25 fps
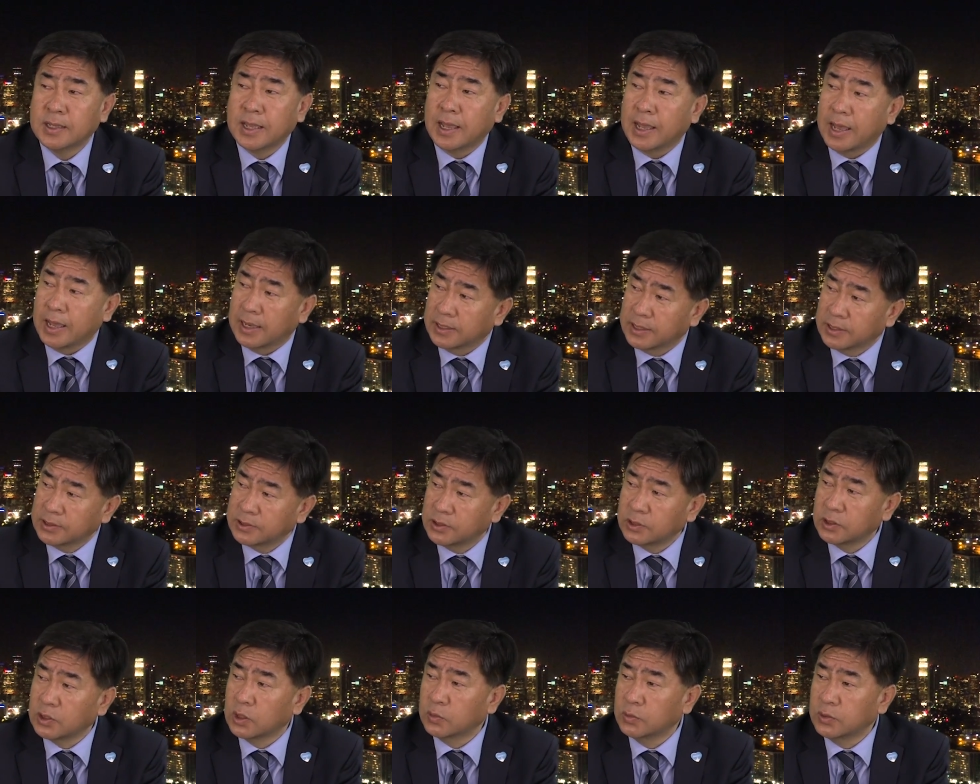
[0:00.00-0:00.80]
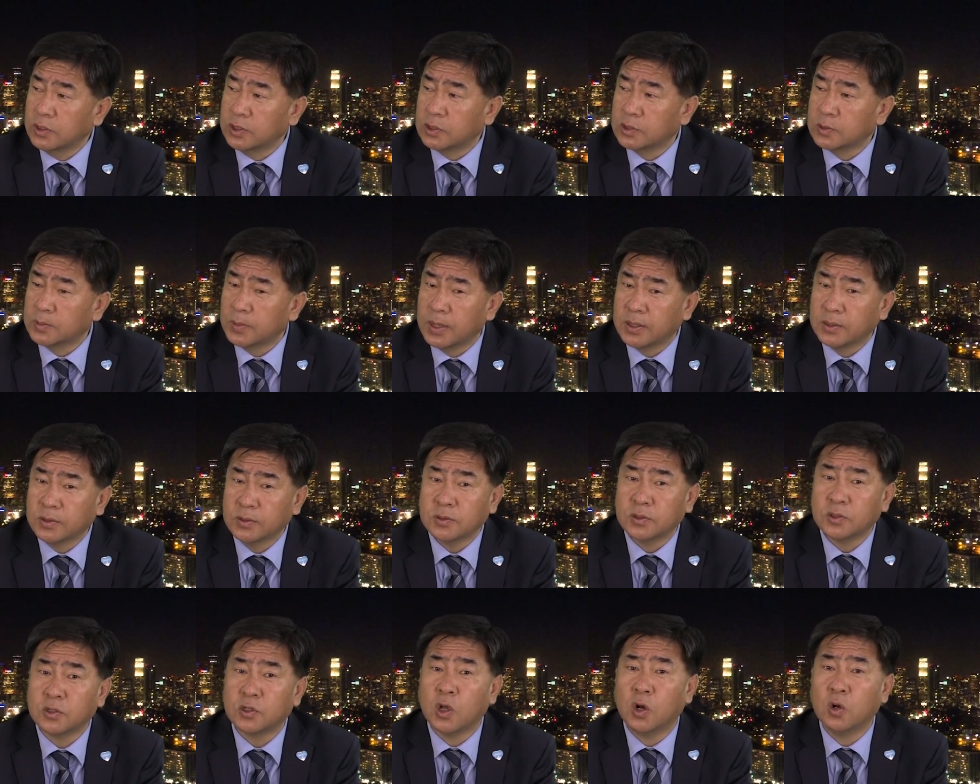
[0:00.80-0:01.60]
안 하시는 경우도
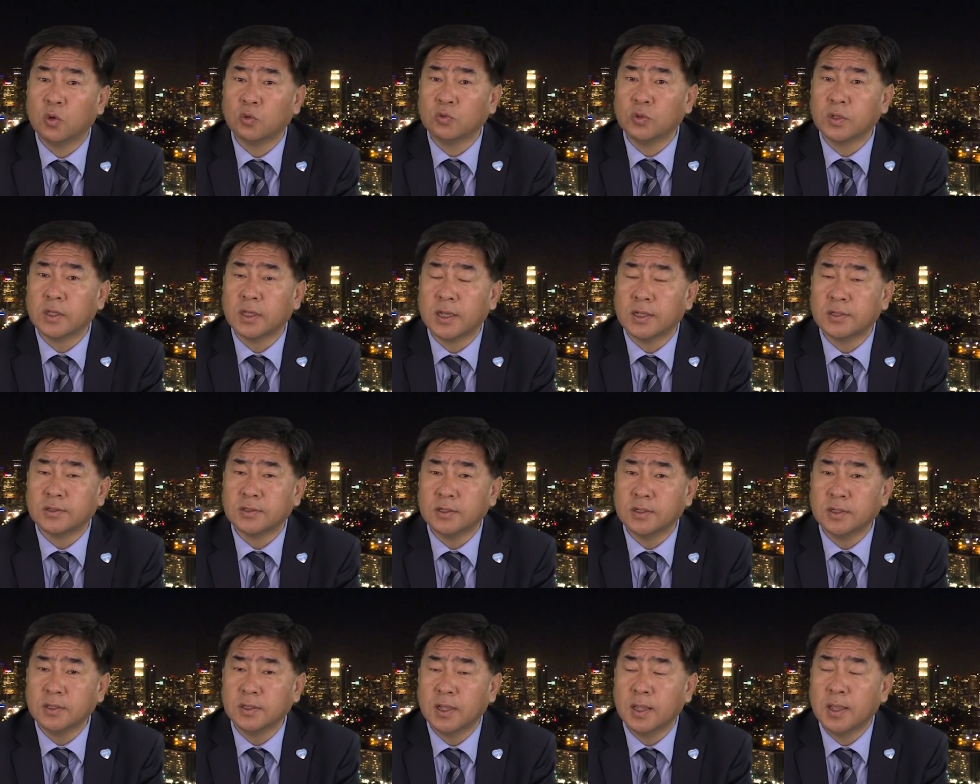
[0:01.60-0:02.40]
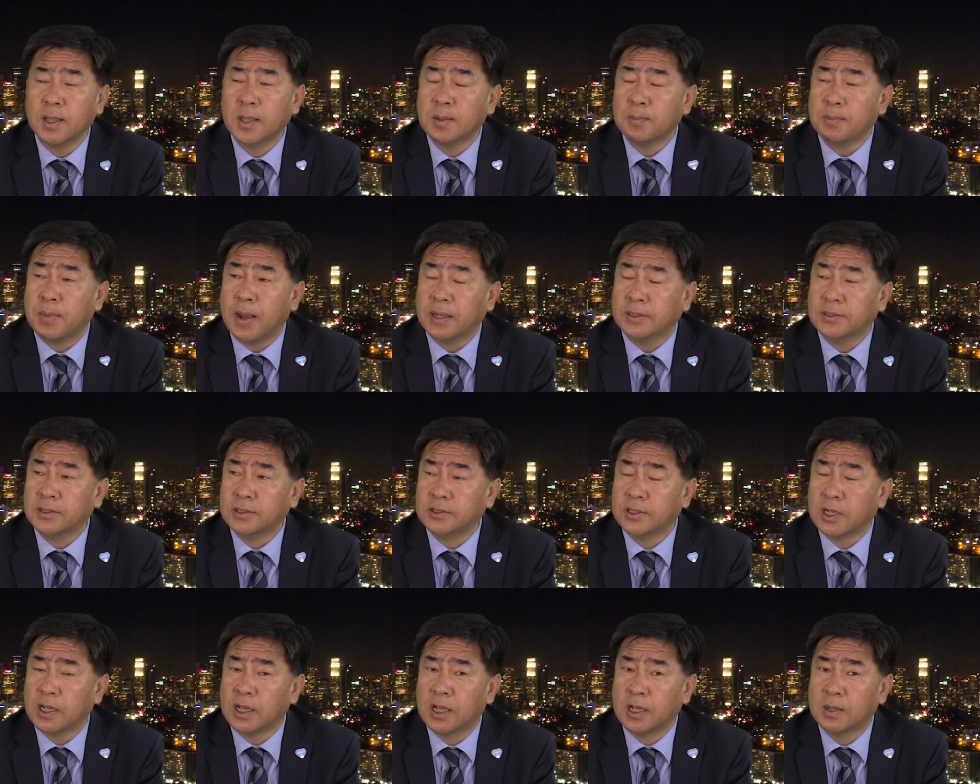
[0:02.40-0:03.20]
있지만은 결국에 가서는
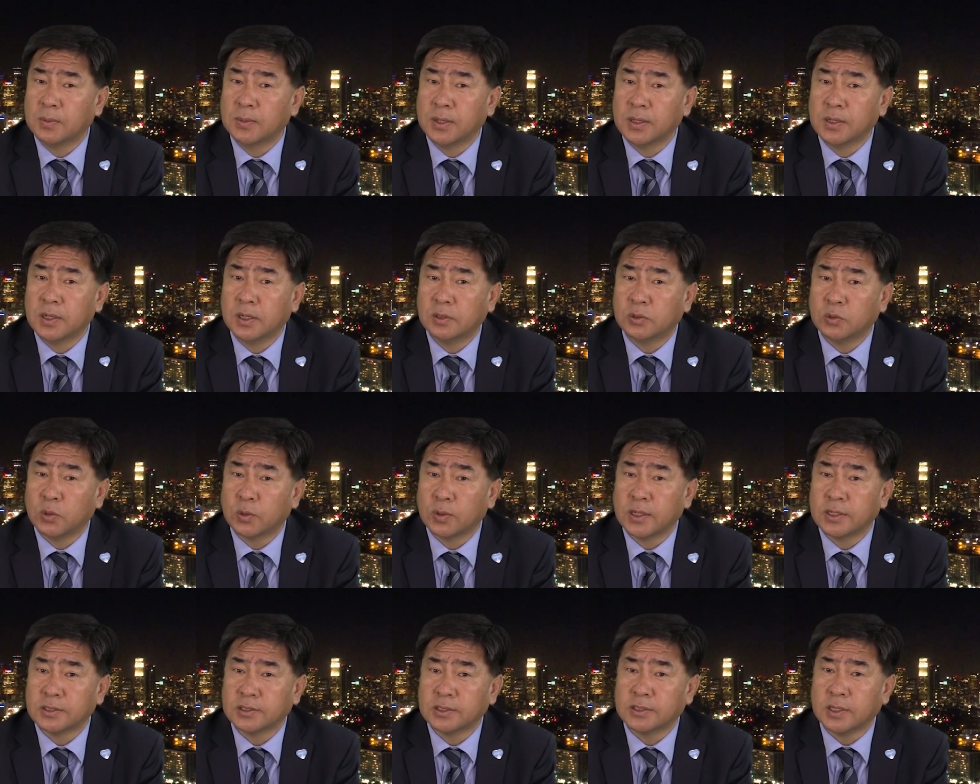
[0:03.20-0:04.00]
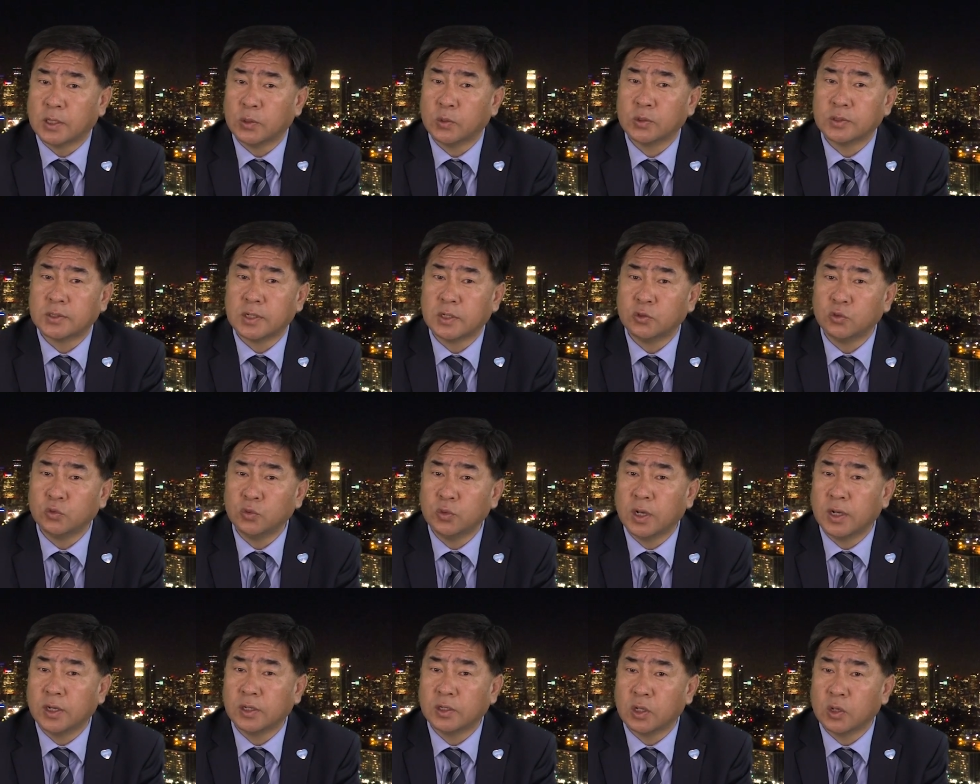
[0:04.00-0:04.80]
바디샵을 통해서 자동차를
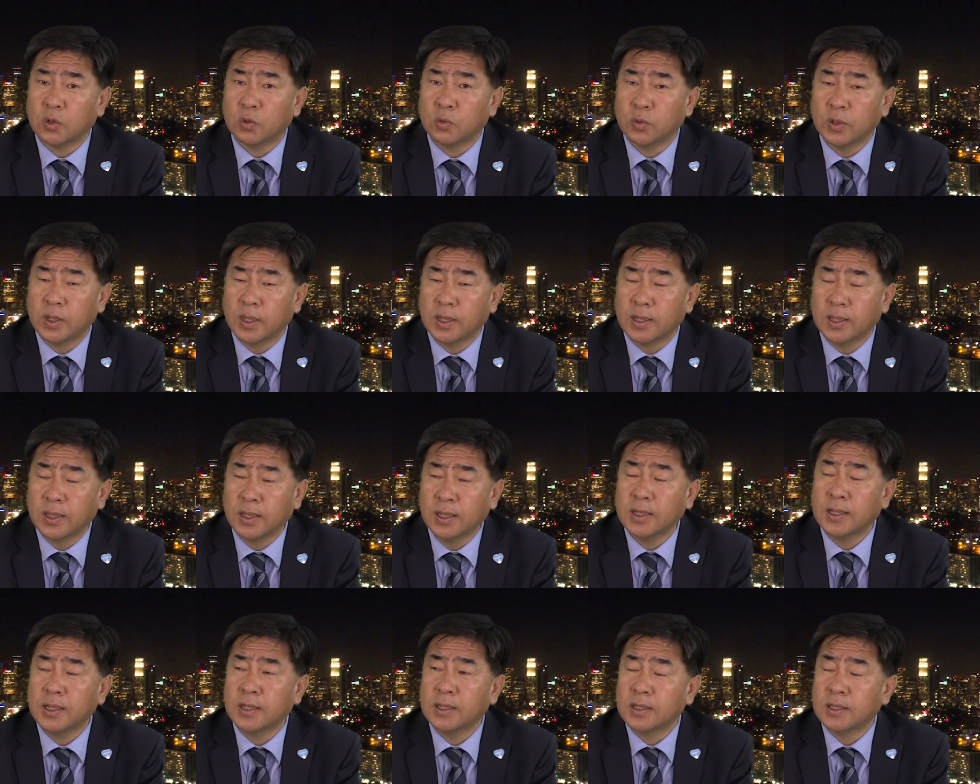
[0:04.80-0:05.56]
수리할 경우에